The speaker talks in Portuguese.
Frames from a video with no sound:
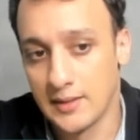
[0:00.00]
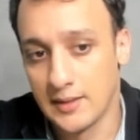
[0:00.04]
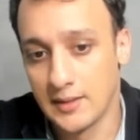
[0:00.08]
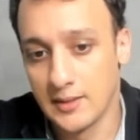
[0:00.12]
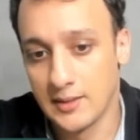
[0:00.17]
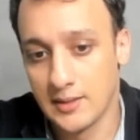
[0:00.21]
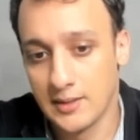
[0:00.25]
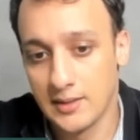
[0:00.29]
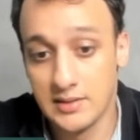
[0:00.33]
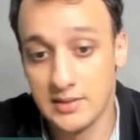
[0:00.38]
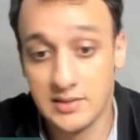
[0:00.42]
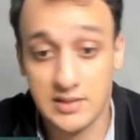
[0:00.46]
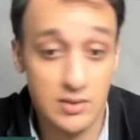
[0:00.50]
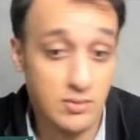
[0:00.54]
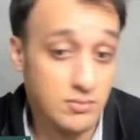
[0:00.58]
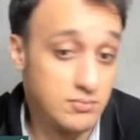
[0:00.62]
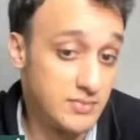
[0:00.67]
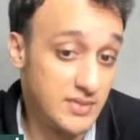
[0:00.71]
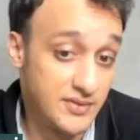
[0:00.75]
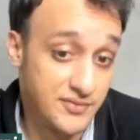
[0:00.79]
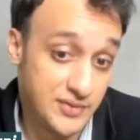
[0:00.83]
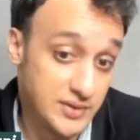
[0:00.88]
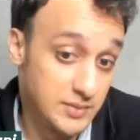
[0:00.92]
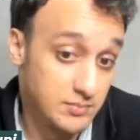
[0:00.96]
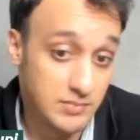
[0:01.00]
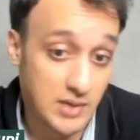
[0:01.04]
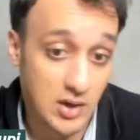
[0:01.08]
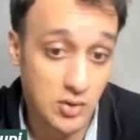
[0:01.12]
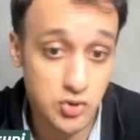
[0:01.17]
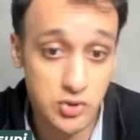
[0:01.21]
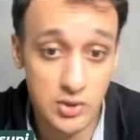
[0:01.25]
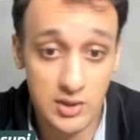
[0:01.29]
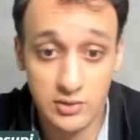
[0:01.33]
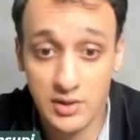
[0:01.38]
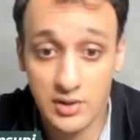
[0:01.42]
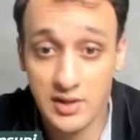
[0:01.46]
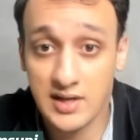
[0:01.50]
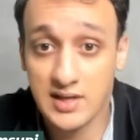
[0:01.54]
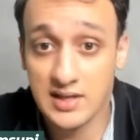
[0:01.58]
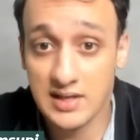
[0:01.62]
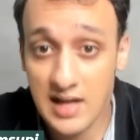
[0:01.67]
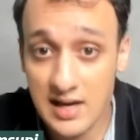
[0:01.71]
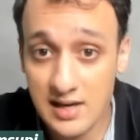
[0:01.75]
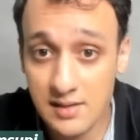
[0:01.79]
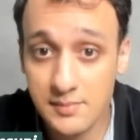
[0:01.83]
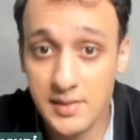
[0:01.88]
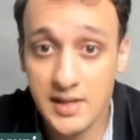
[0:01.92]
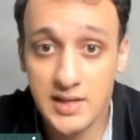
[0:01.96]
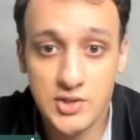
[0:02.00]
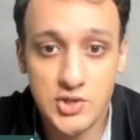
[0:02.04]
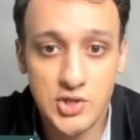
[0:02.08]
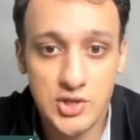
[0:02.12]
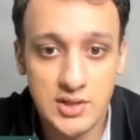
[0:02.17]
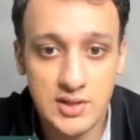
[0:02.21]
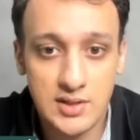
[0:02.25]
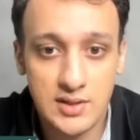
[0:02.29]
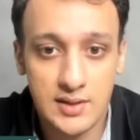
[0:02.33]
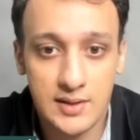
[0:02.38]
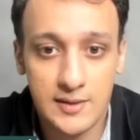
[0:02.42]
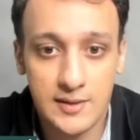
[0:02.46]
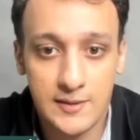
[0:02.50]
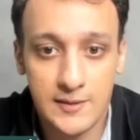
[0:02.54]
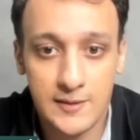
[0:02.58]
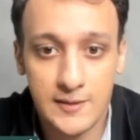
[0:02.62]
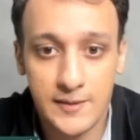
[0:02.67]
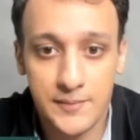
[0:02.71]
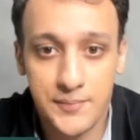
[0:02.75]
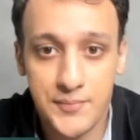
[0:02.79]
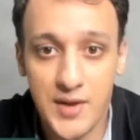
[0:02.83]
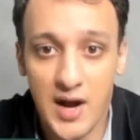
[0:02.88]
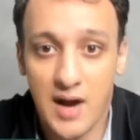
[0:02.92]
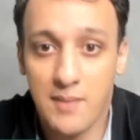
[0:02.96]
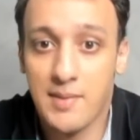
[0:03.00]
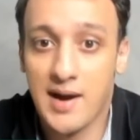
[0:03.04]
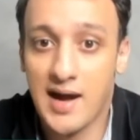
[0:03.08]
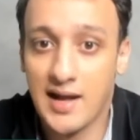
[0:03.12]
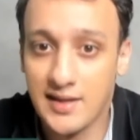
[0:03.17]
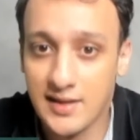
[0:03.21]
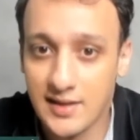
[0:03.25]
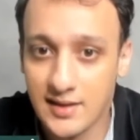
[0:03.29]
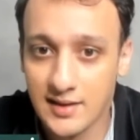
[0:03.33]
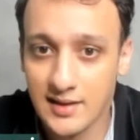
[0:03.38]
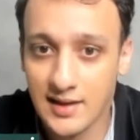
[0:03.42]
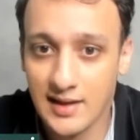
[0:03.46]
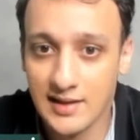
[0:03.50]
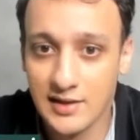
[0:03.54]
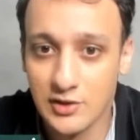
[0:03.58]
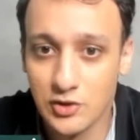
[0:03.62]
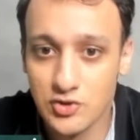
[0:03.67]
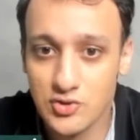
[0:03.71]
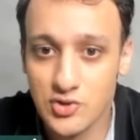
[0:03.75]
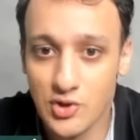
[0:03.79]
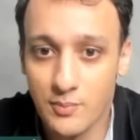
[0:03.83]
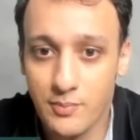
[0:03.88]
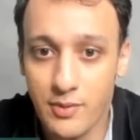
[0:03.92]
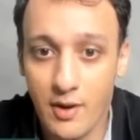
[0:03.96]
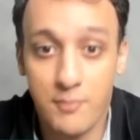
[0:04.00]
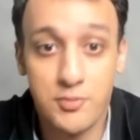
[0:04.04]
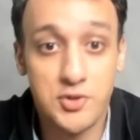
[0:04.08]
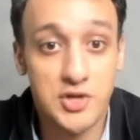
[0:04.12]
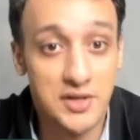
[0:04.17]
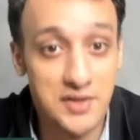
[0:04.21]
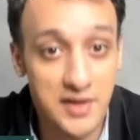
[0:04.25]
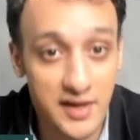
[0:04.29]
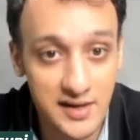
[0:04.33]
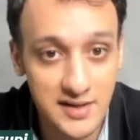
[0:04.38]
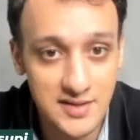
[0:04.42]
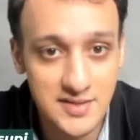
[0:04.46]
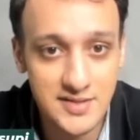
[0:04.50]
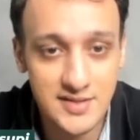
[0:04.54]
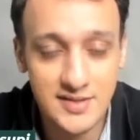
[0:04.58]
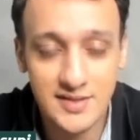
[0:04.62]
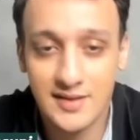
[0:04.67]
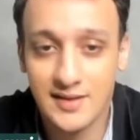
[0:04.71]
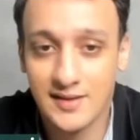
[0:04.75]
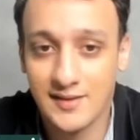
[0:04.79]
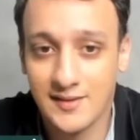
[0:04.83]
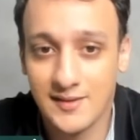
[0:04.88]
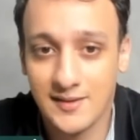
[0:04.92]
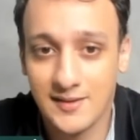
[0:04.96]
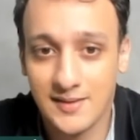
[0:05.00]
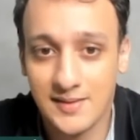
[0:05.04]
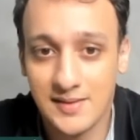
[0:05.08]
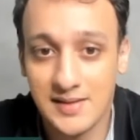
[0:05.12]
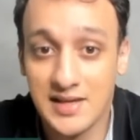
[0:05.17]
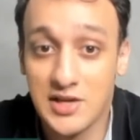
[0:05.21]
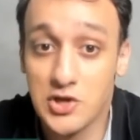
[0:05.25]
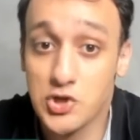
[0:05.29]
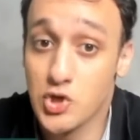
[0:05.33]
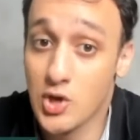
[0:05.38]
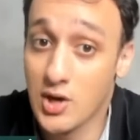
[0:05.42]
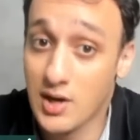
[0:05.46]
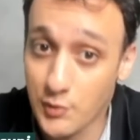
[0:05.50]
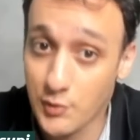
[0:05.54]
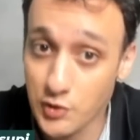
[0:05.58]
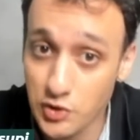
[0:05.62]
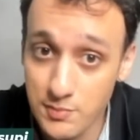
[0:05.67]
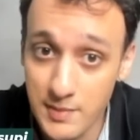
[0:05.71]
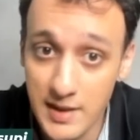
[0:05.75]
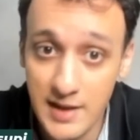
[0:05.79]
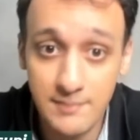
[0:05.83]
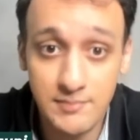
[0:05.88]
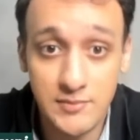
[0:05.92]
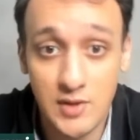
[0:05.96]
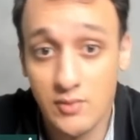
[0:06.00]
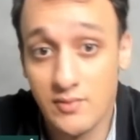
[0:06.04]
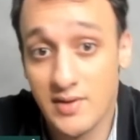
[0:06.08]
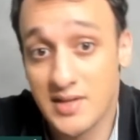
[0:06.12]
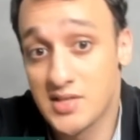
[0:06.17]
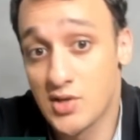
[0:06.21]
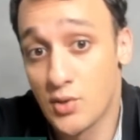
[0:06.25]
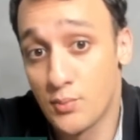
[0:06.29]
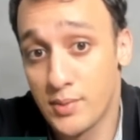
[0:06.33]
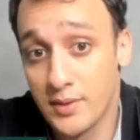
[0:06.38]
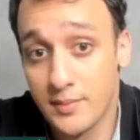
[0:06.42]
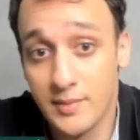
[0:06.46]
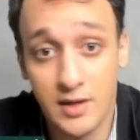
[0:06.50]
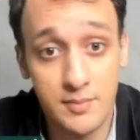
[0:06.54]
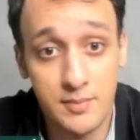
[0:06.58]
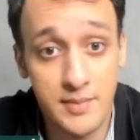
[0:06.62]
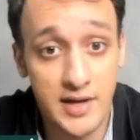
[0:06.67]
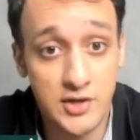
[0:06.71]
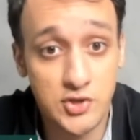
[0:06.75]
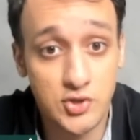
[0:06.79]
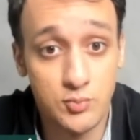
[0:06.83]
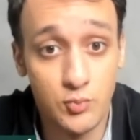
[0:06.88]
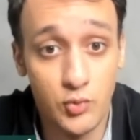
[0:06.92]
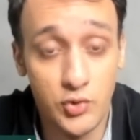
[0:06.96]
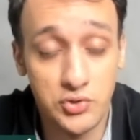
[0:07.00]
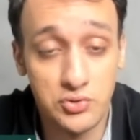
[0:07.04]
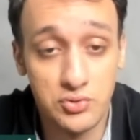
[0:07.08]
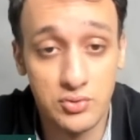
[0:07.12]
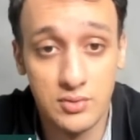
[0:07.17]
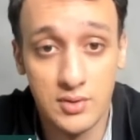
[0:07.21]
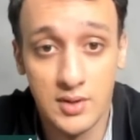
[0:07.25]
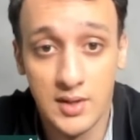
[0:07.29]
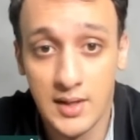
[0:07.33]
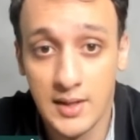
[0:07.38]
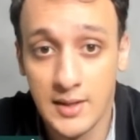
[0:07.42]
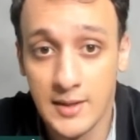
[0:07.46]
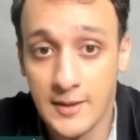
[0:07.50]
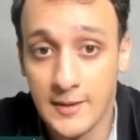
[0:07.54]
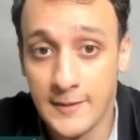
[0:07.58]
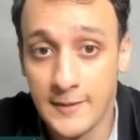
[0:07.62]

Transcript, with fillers: É, então, enfim, é um jogador que claramente é, trabalha ali no seu próprio xadrez é, e que joga muito bem, então vai ser um primeiro match muito...